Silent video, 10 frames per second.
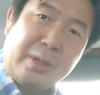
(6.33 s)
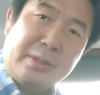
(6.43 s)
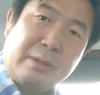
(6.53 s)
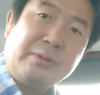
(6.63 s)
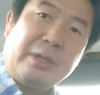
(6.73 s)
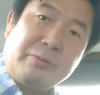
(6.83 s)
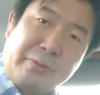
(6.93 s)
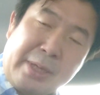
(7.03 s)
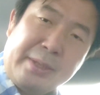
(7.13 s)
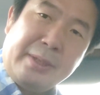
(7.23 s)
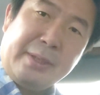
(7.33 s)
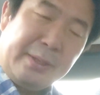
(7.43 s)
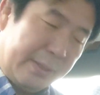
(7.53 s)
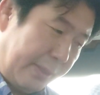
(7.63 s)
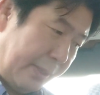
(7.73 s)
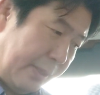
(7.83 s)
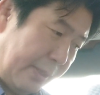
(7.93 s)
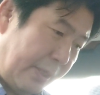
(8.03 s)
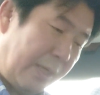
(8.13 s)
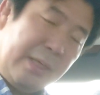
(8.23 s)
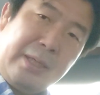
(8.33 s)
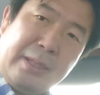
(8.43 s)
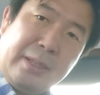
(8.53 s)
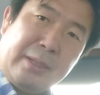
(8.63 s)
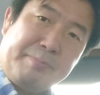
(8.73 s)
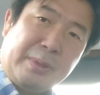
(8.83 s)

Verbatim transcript: えー、ジャルジャルのね、えー、があ、